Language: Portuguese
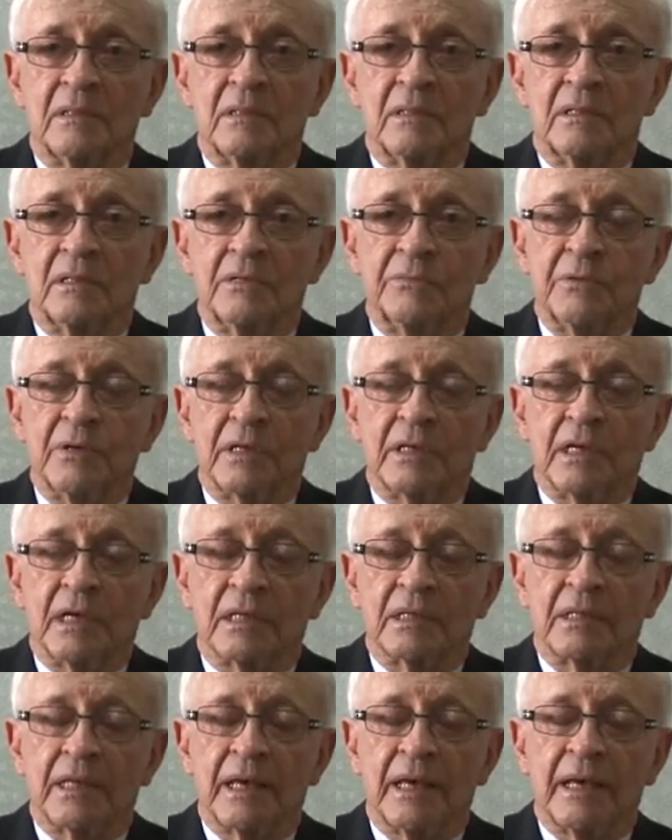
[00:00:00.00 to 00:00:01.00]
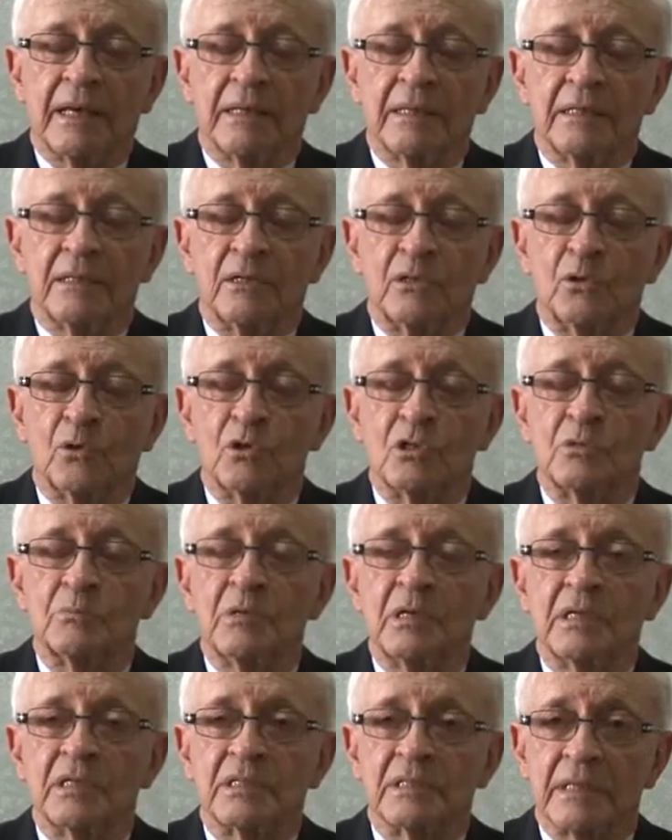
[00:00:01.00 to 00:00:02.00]
e fiquei até
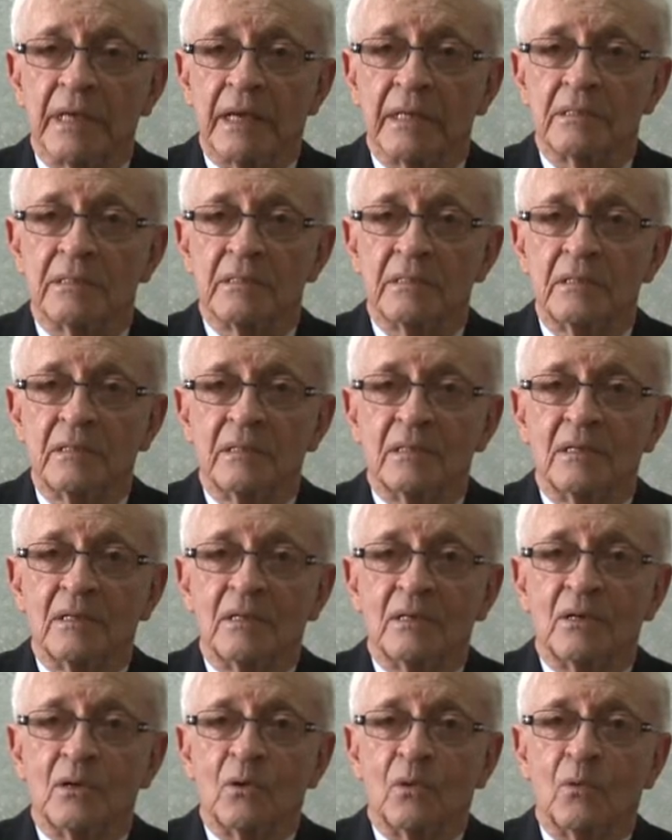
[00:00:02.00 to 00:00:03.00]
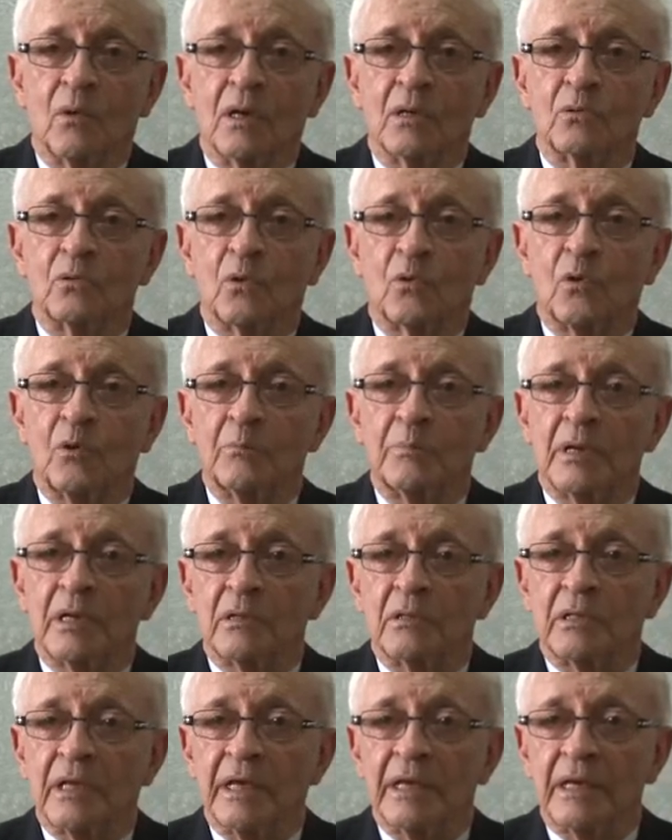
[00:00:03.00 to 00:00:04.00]
2007, quando
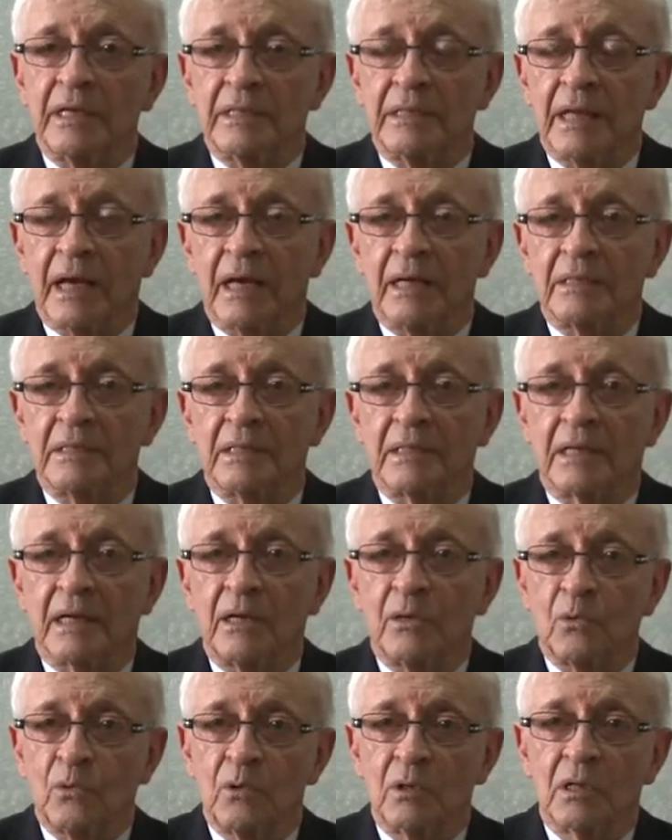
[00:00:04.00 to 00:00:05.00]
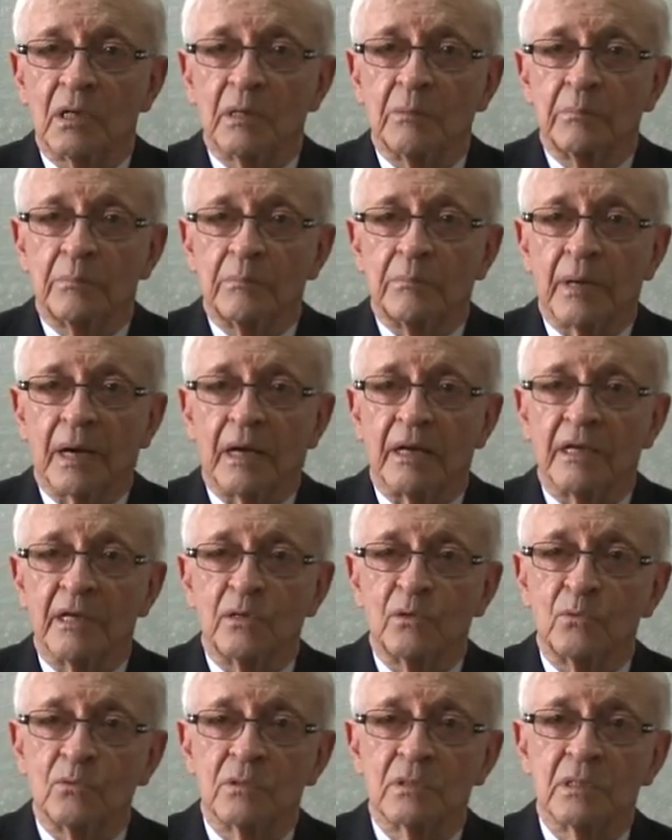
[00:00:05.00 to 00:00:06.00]
completei a idade canônica para a
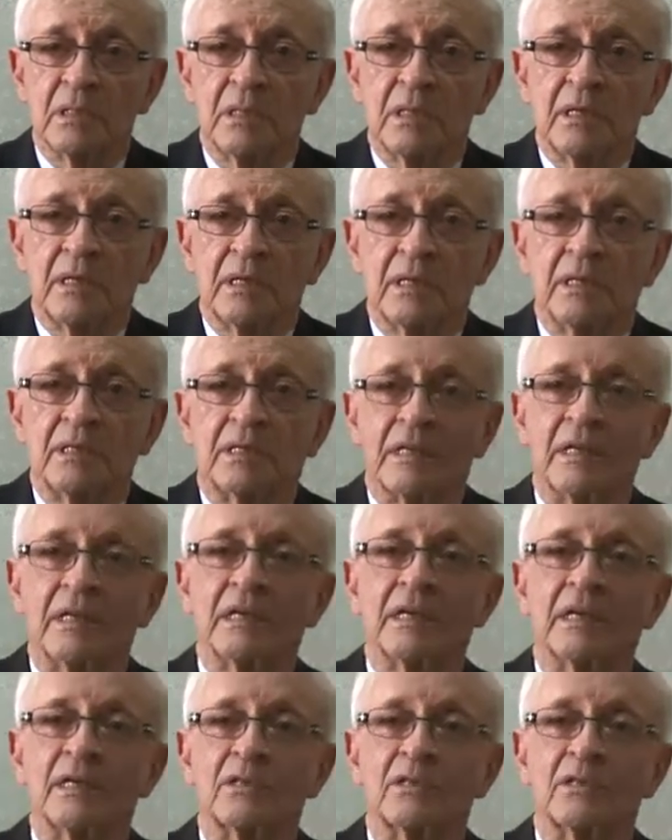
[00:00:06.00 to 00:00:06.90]
renúncia e entreguei a